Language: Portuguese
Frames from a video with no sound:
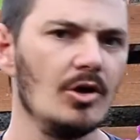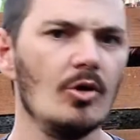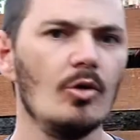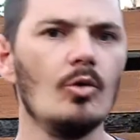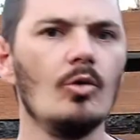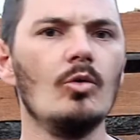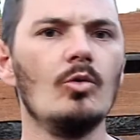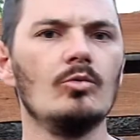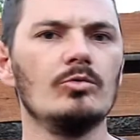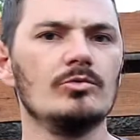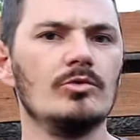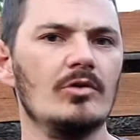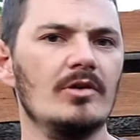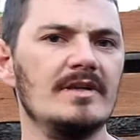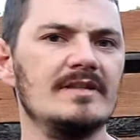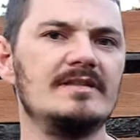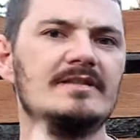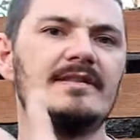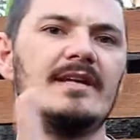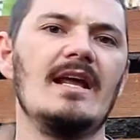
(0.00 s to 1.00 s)
Um,
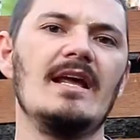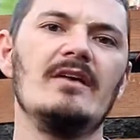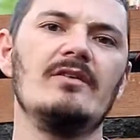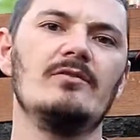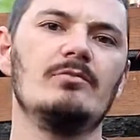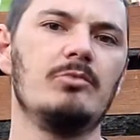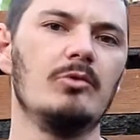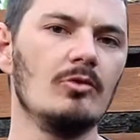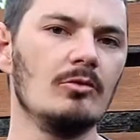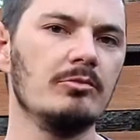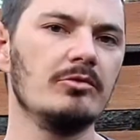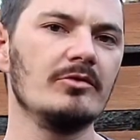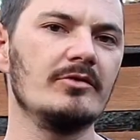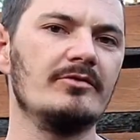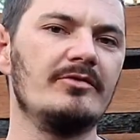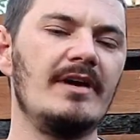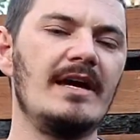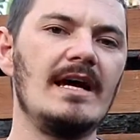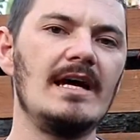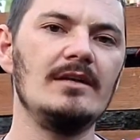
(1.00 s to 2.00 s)
dois, três bulbos
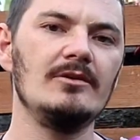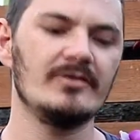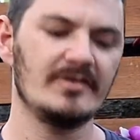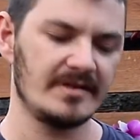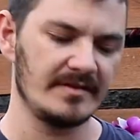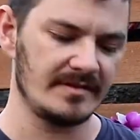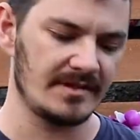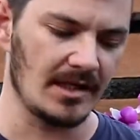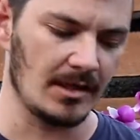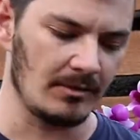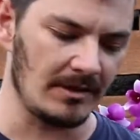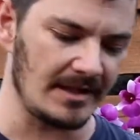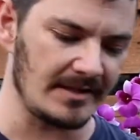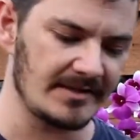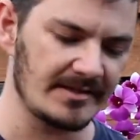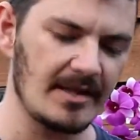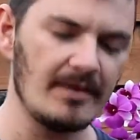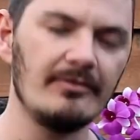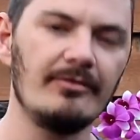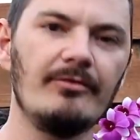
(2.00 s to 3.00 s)
velhos que estão ali
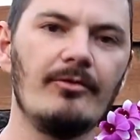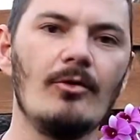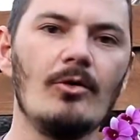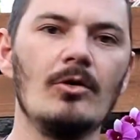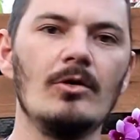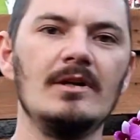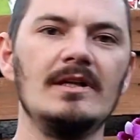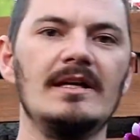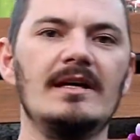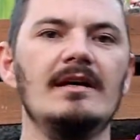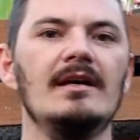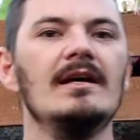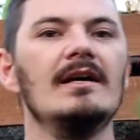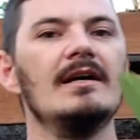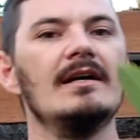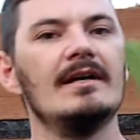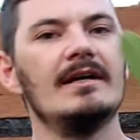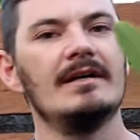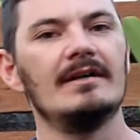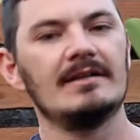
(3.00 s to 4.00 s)
sem folha,
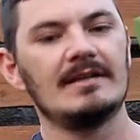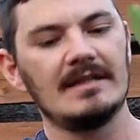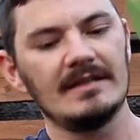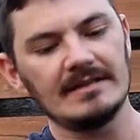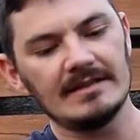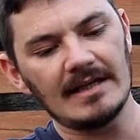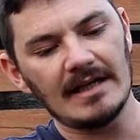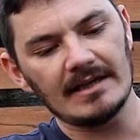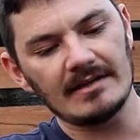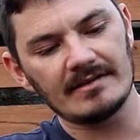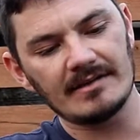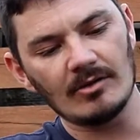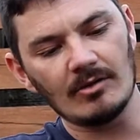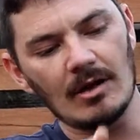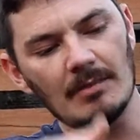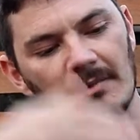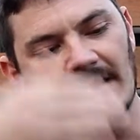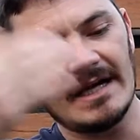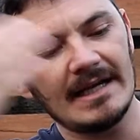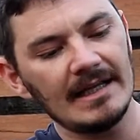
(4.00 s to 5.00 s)
que, né, que estão
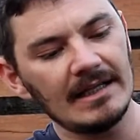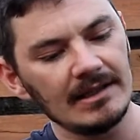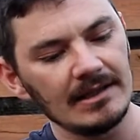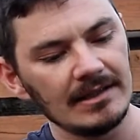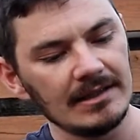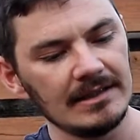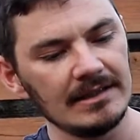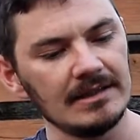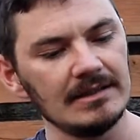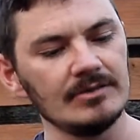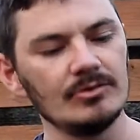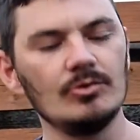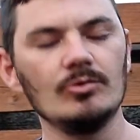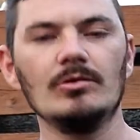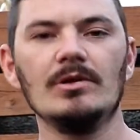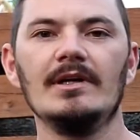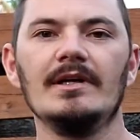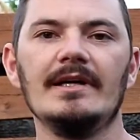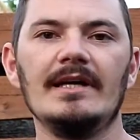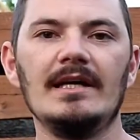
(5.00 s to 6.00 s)

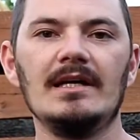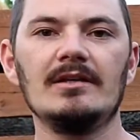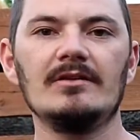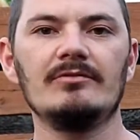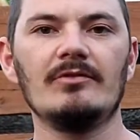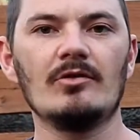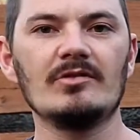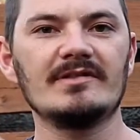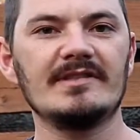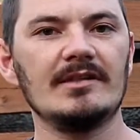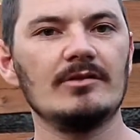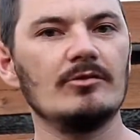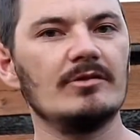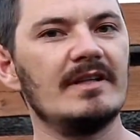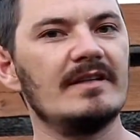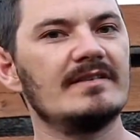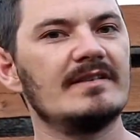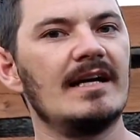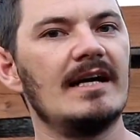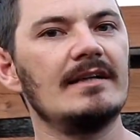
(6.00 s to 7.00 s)
amarelando, eles vão sendo
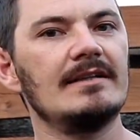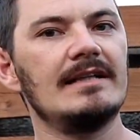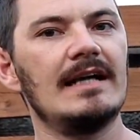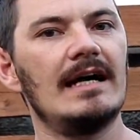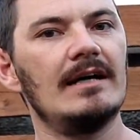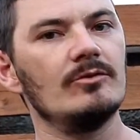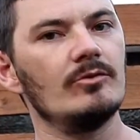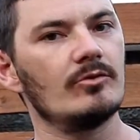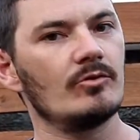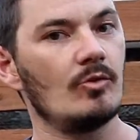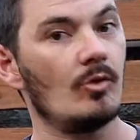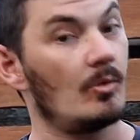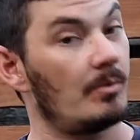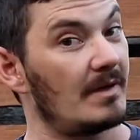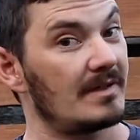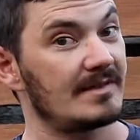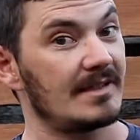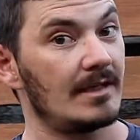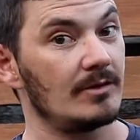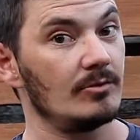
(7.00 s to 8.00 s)
descartados com o
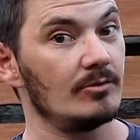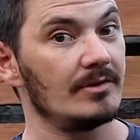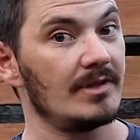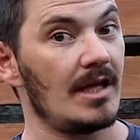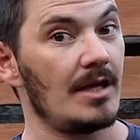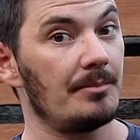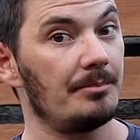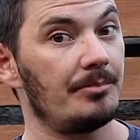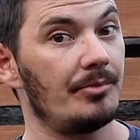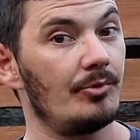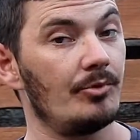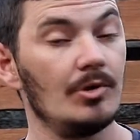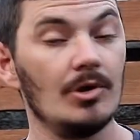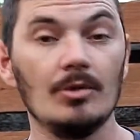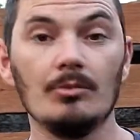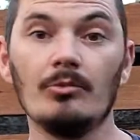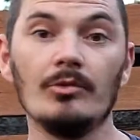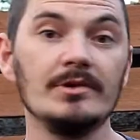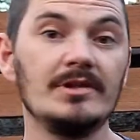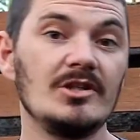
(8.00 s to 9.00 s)
passar do tempo.
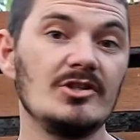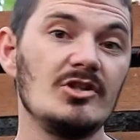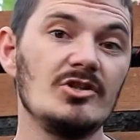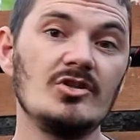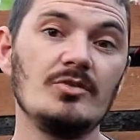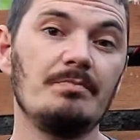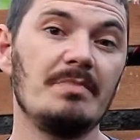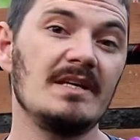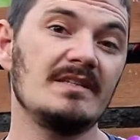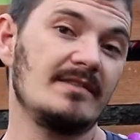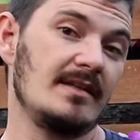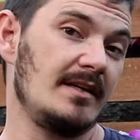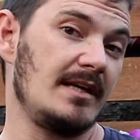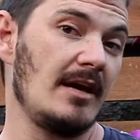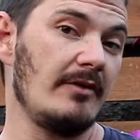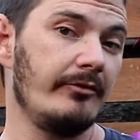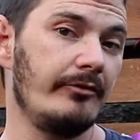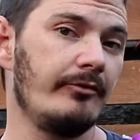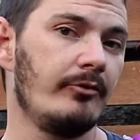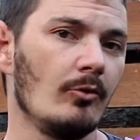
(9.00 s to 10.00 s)
Muita gente pensa que
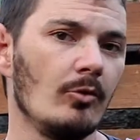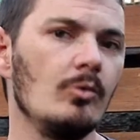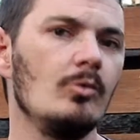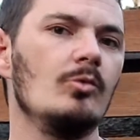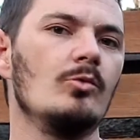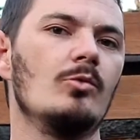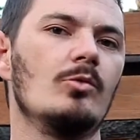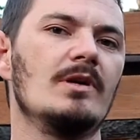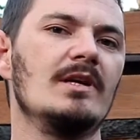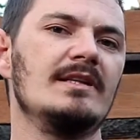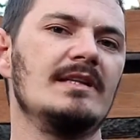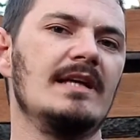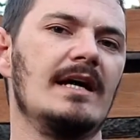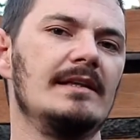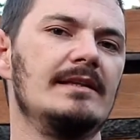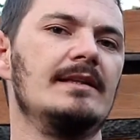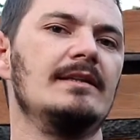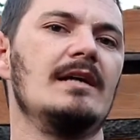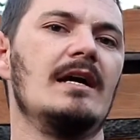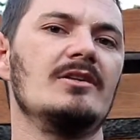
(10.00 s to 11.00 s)
é fungo que está
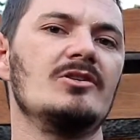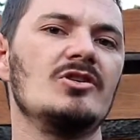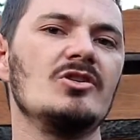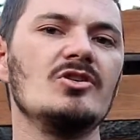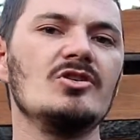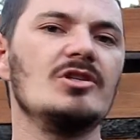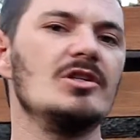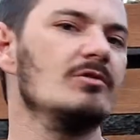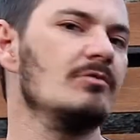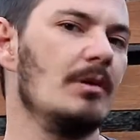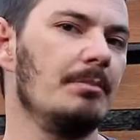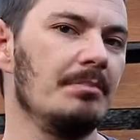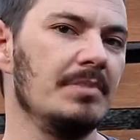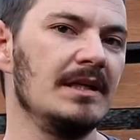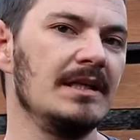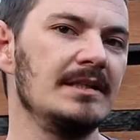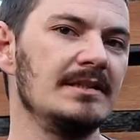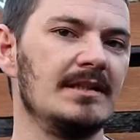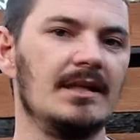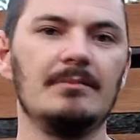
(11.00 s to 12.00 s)
atingindo a
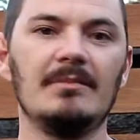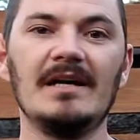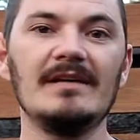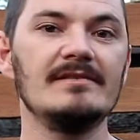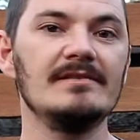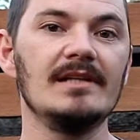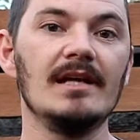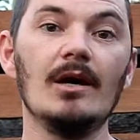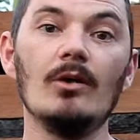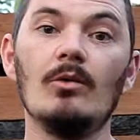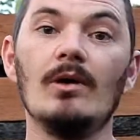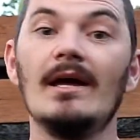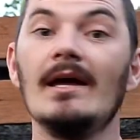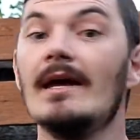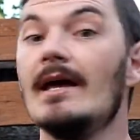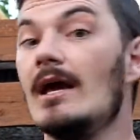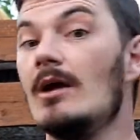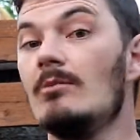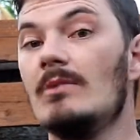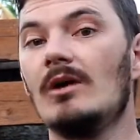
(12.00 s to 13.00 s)
planta, mas não,
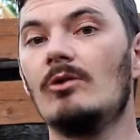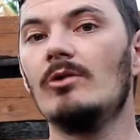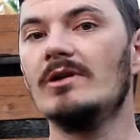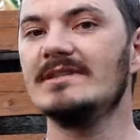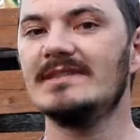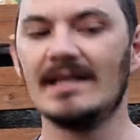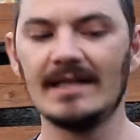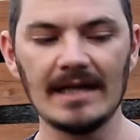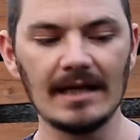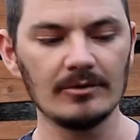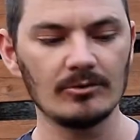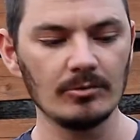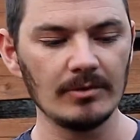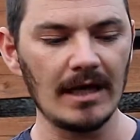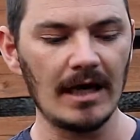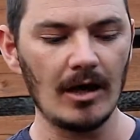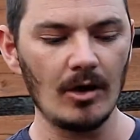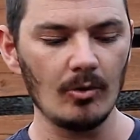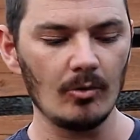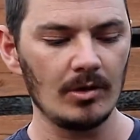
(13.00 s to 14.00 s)
é uma coisa
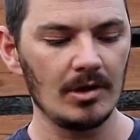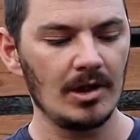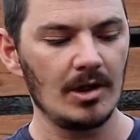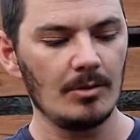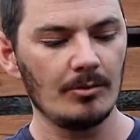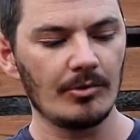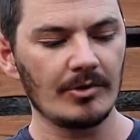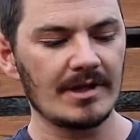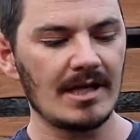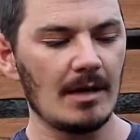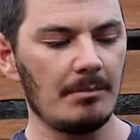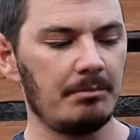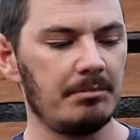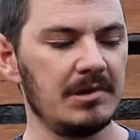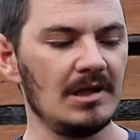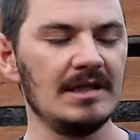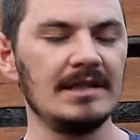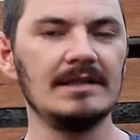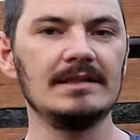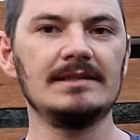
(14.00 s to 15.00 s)
natural, porque a
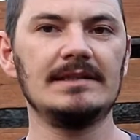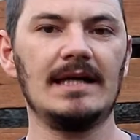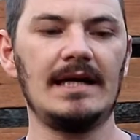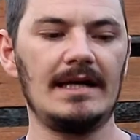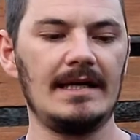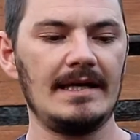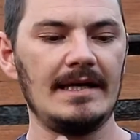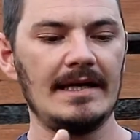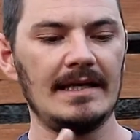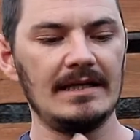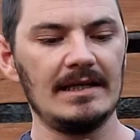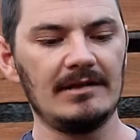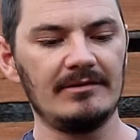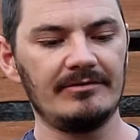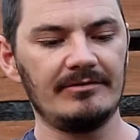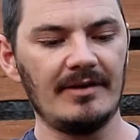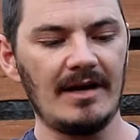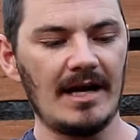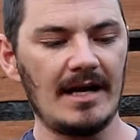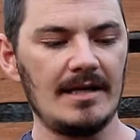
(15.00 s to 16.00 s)
planta ela
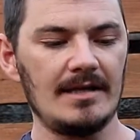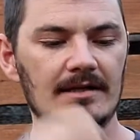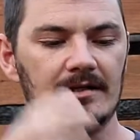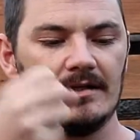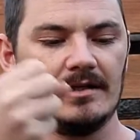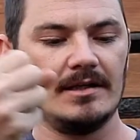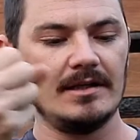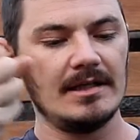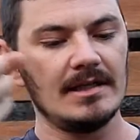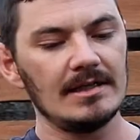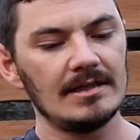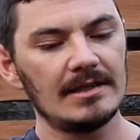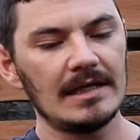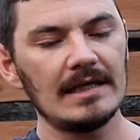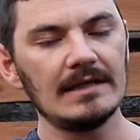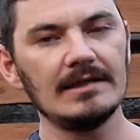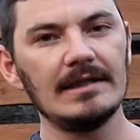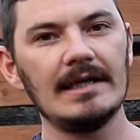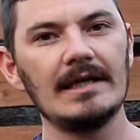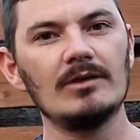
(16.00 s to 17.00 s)
vai
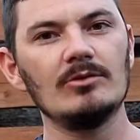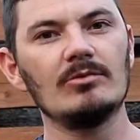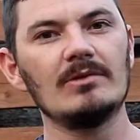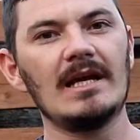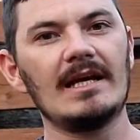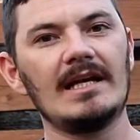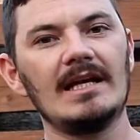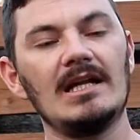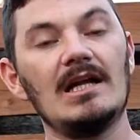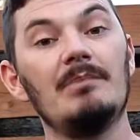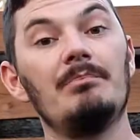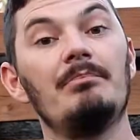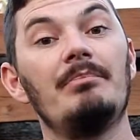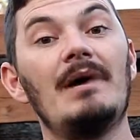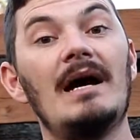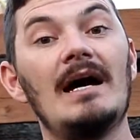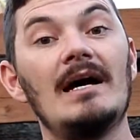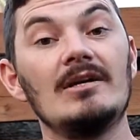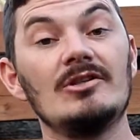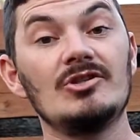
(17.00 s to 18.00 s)
entendendo que aquela
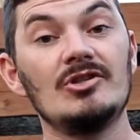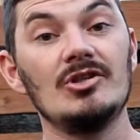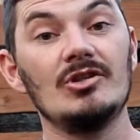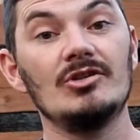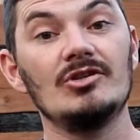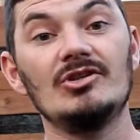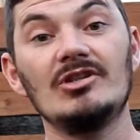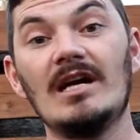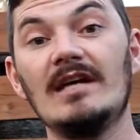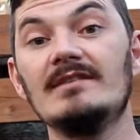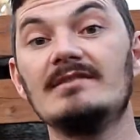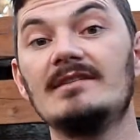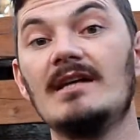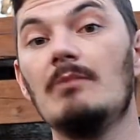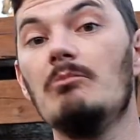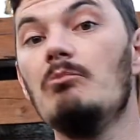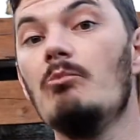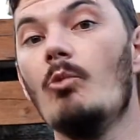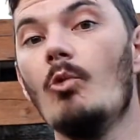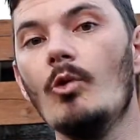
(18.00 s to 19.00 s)
parte já está
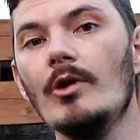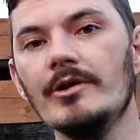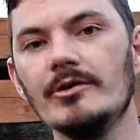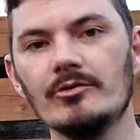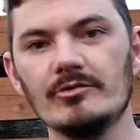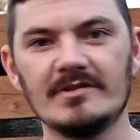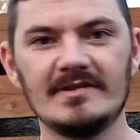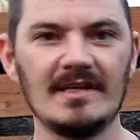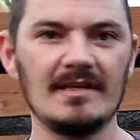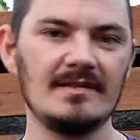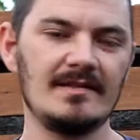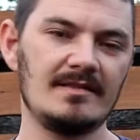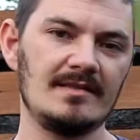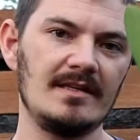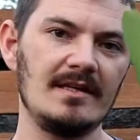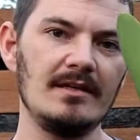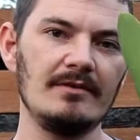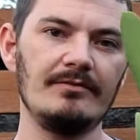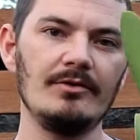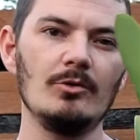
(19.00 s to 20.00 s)
muito
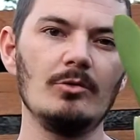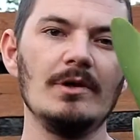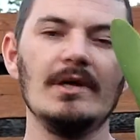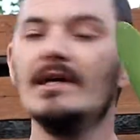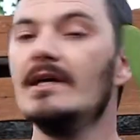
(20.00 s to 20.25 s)
sensível